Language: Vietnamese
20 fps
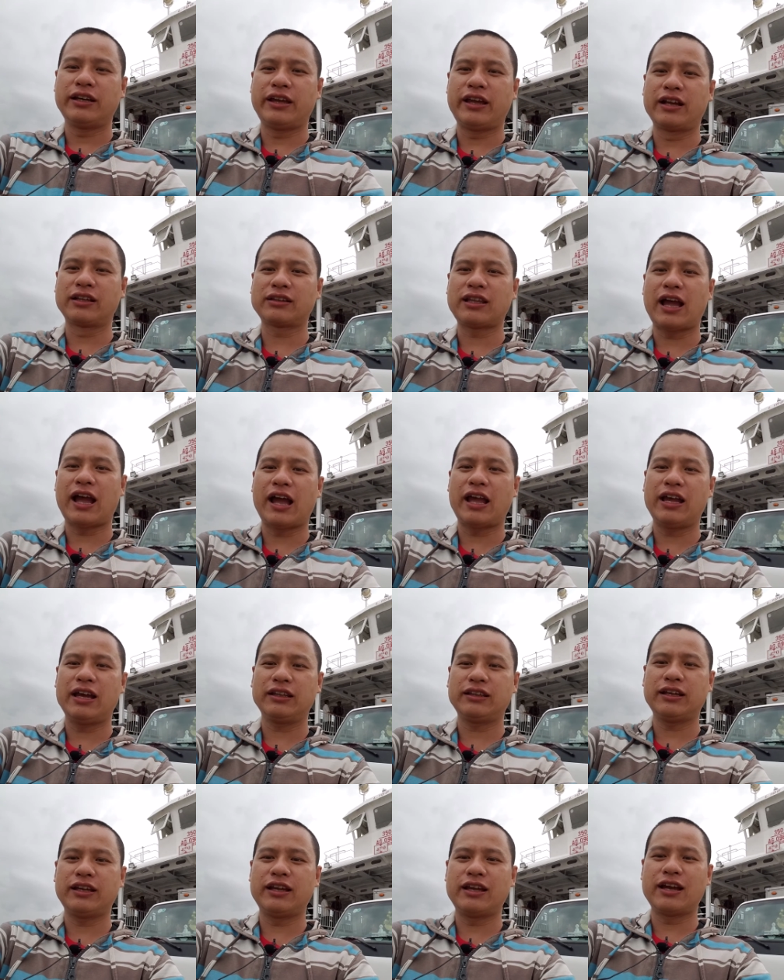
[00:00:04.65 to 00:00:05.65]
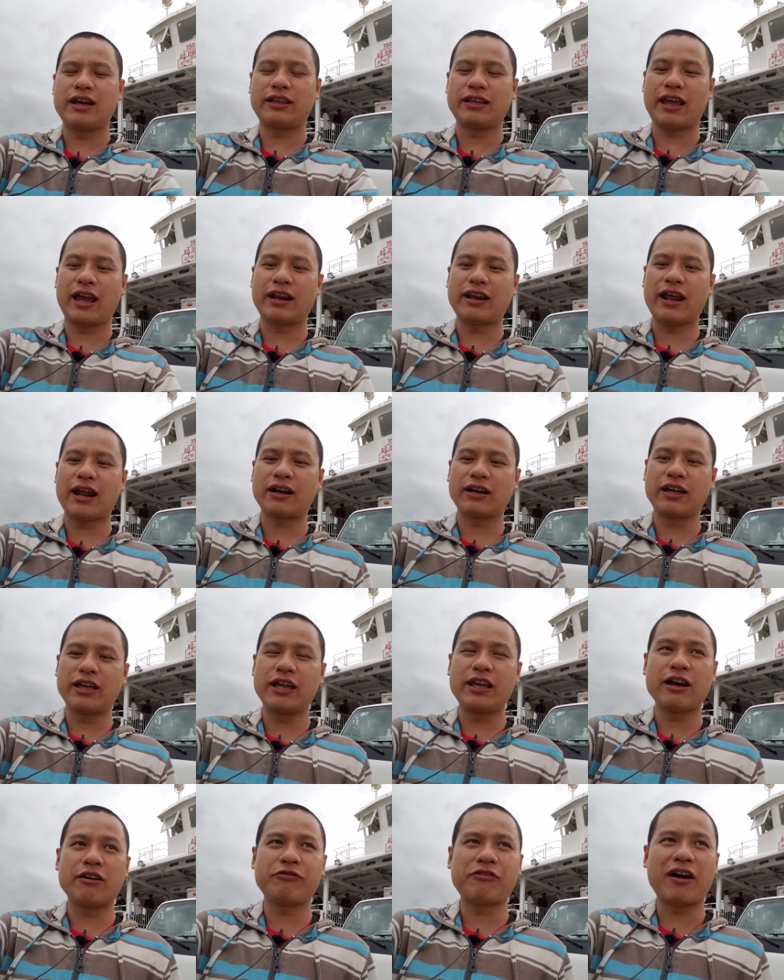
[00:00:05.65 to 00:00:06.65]
Hiện tại thì Nhã đang
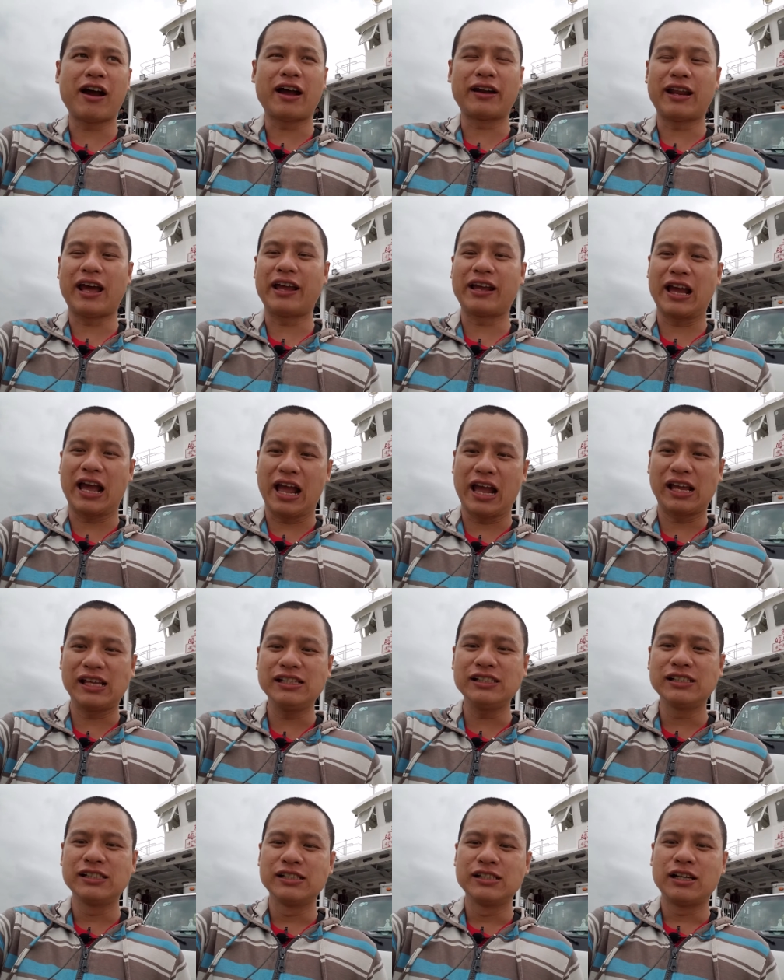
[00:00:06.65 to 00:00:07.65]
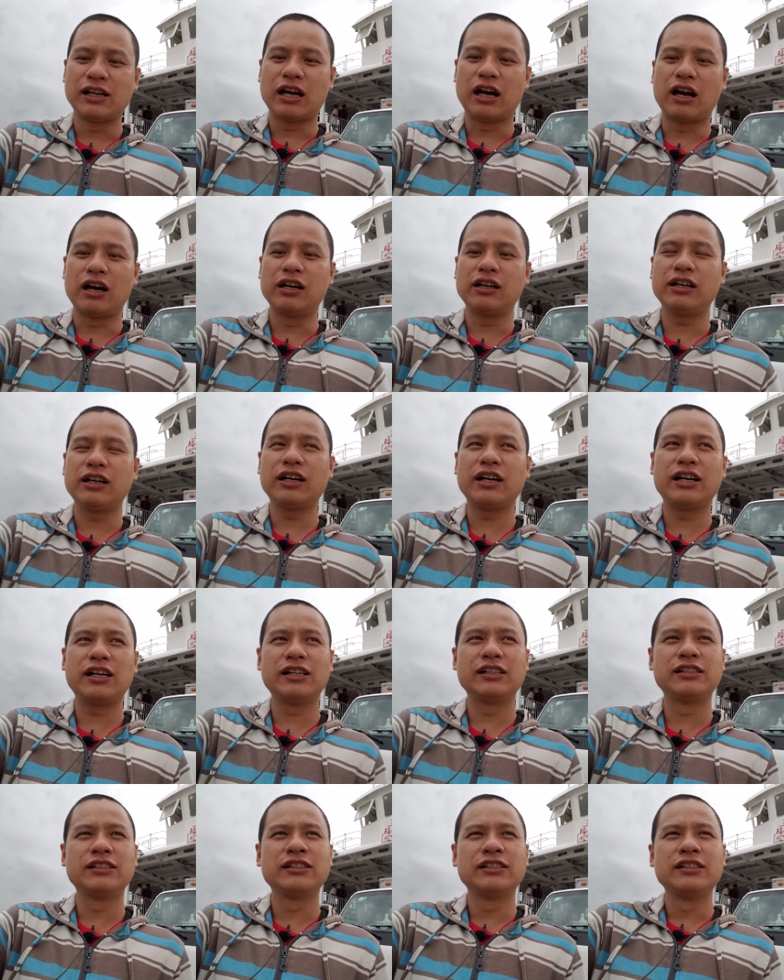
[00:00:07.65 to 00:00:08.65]
đi phà Đại Ngãi
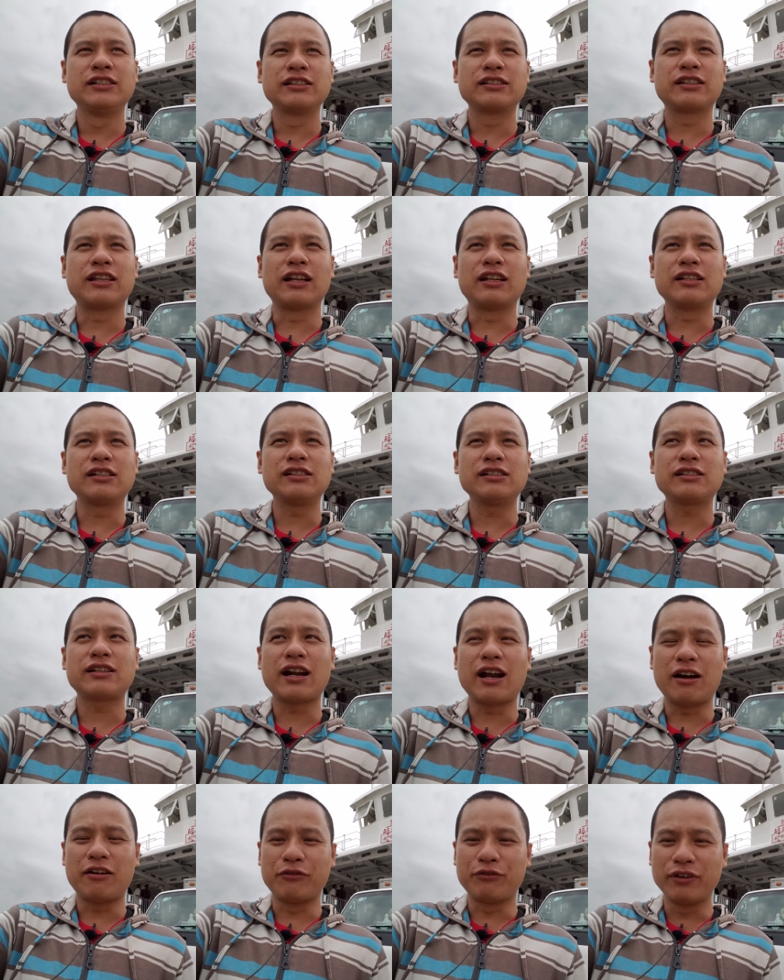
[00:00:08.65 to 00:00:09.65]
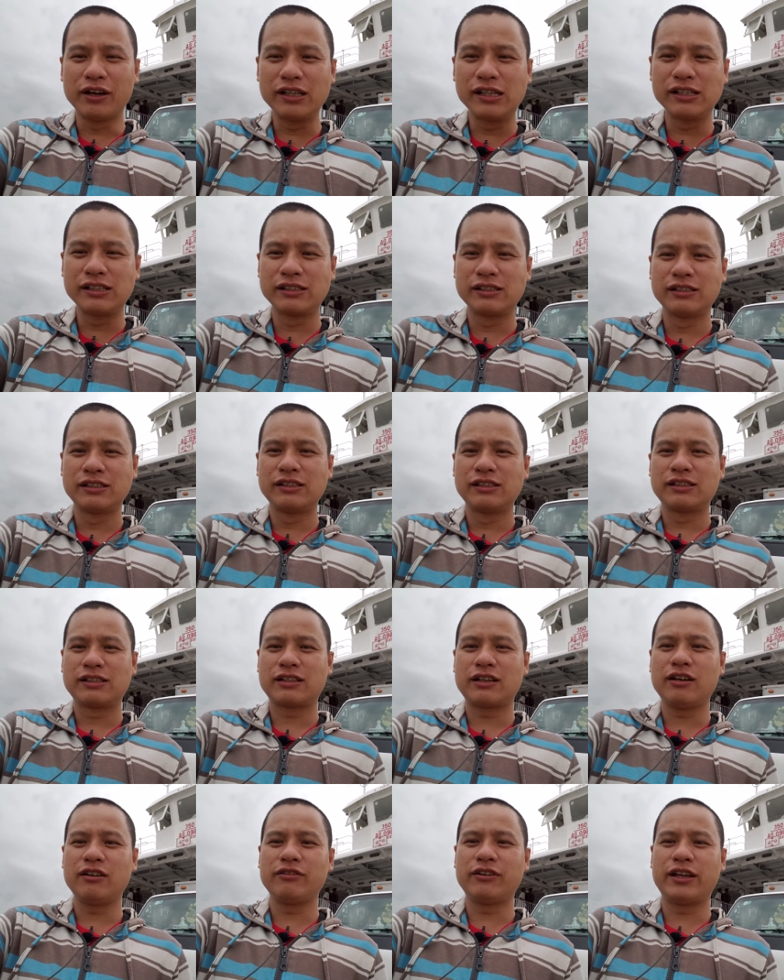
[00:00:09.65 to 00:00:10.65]
ở tỉnh Trà Vinh.
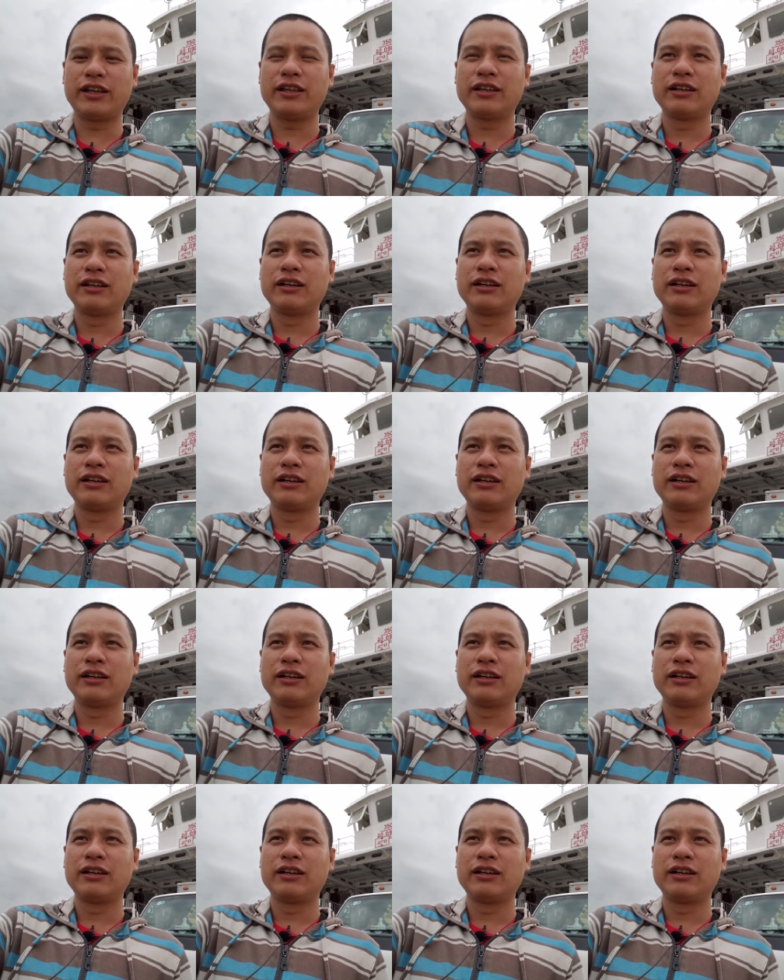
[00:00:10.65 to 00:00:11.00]
Nói quý vị,